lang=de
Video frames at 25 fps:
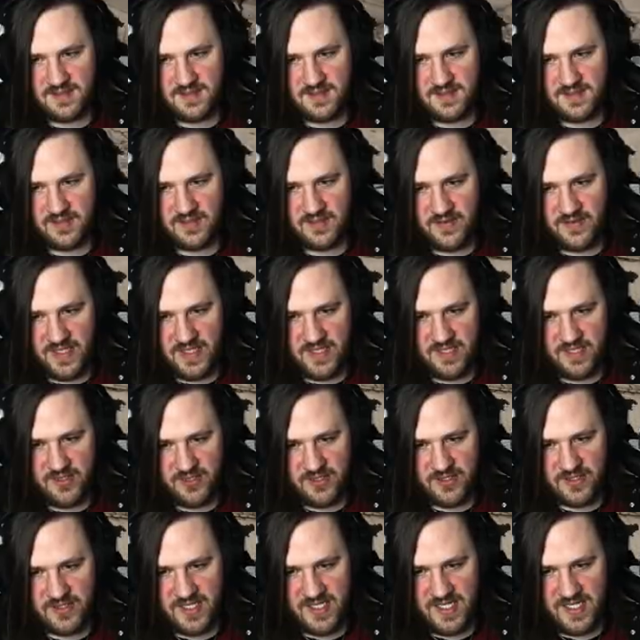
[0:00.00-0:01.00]
Ich will in die
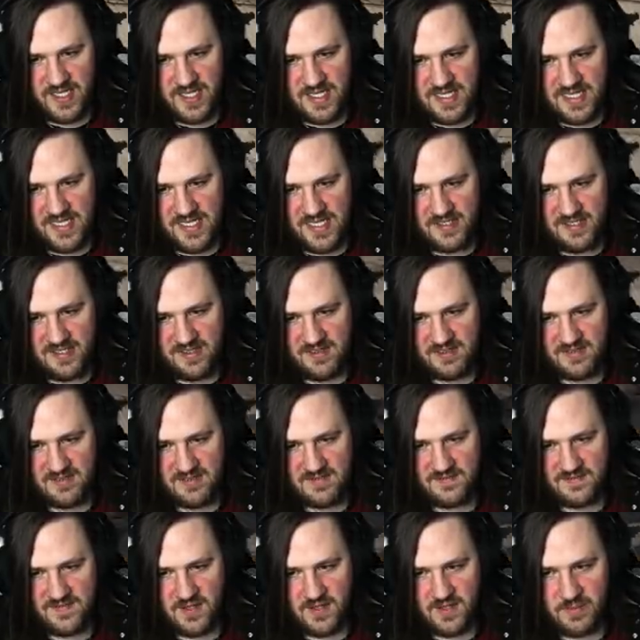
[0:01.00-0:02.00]
Hütte hier rein.
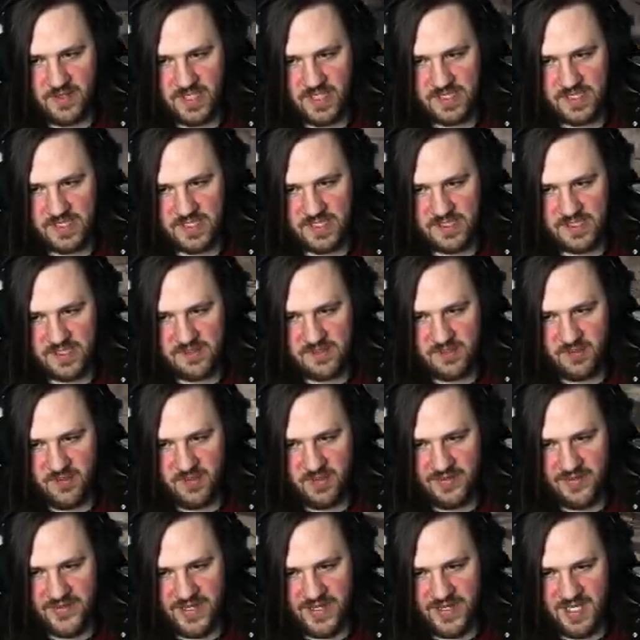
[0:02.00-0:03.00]
Warum kann ich da nicht drüber
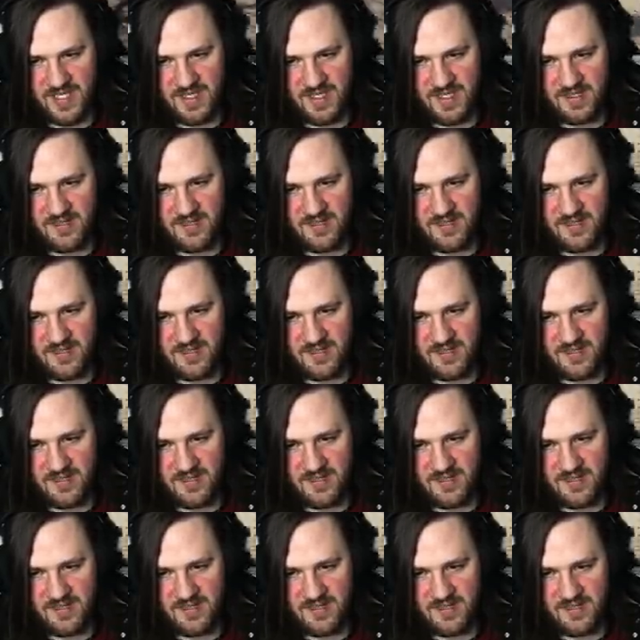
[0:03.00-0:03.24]
so, fahren?